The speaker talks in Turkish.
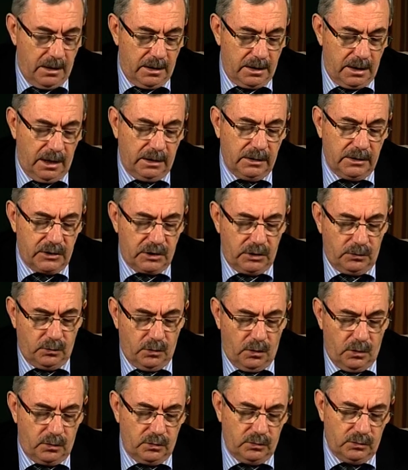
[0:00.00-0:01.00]
yanlışı
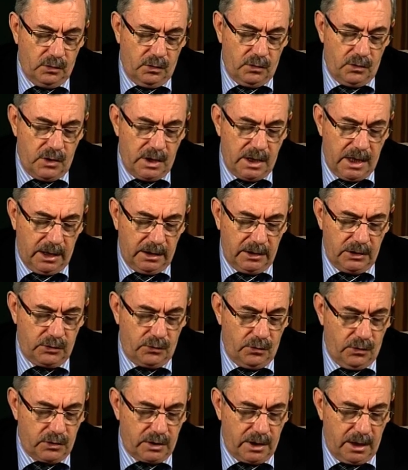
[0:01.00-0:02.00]
doğru doğruyu yanlış
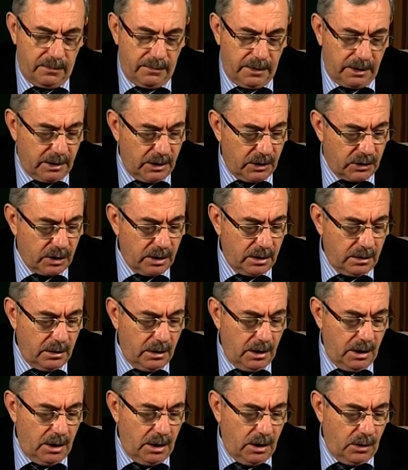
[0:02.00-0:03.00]
göstermek için
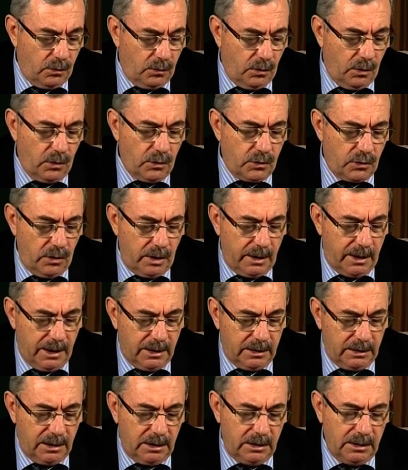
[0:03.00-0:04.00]

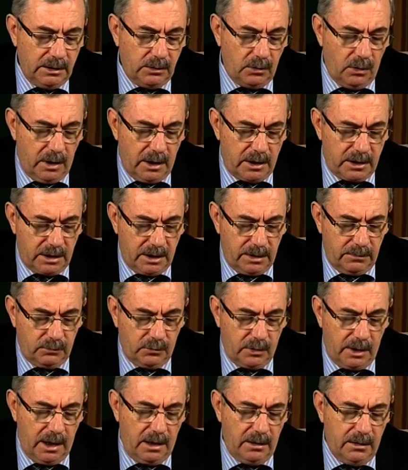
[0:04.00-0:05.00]
konuşurken dilini dolaştırıp
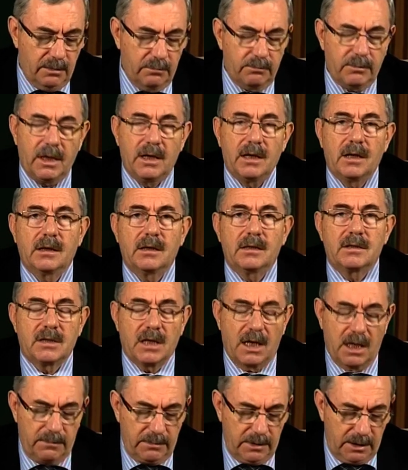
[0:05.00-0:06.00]
duran belaga
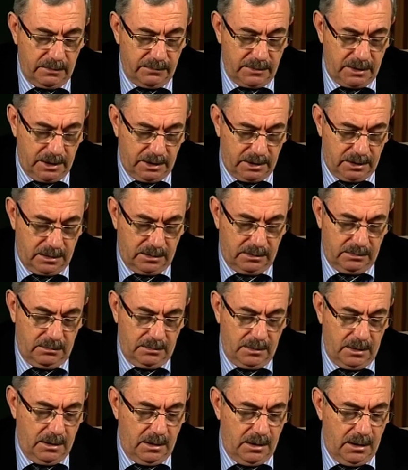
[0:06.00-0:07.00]
sahibi kimsedir.
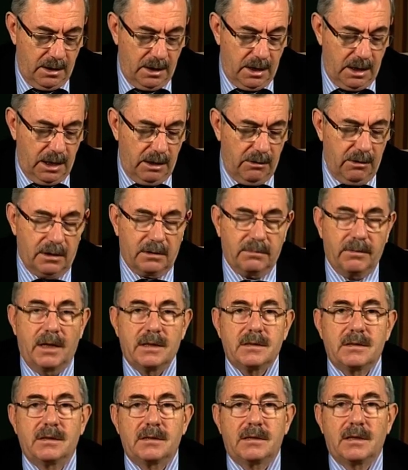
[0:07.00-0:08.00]
Evet
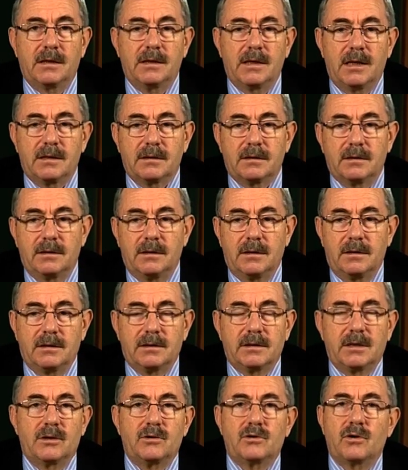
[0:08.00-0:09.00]
bazı insanlar
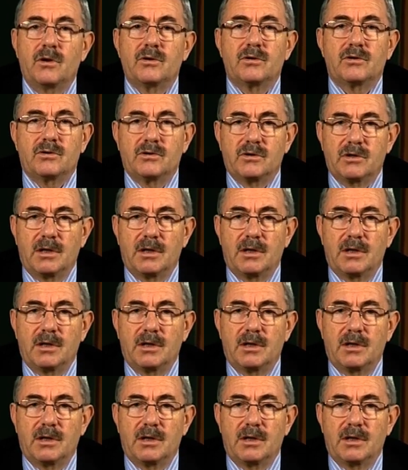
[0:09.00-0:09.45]
işte söz